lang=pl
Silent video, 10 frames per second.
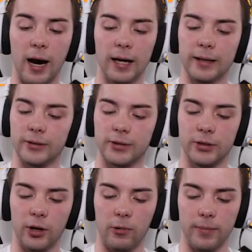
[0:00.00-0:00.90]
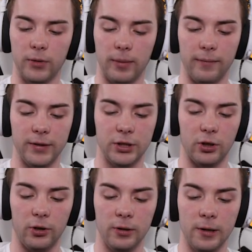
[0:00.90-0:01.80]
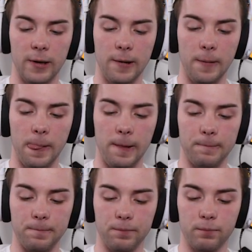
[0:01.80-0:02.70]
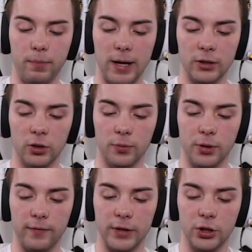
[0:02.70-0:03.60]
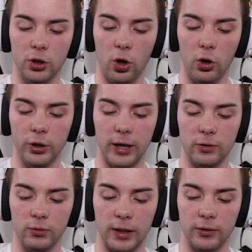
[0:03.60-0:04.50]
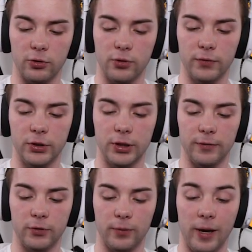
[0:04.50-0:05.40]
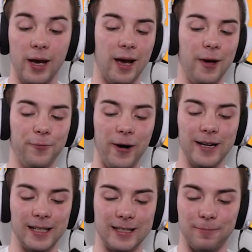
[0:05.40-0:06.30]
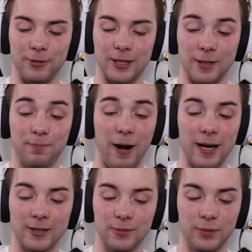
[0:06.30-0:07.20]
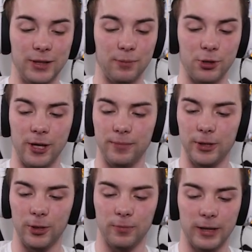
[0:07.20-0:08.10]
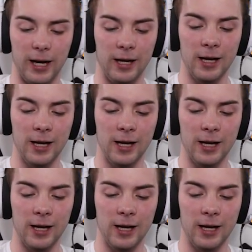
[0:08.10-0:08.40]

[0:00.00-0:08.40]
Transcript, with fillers: Ale go zdjąłem. Dobra, weź to. Mm, bardzo dobrze weź to, ja tutaj oczywiście w sobie... Ej, fajna jest ta postać, bardzo mi się przyjemnie ją gra,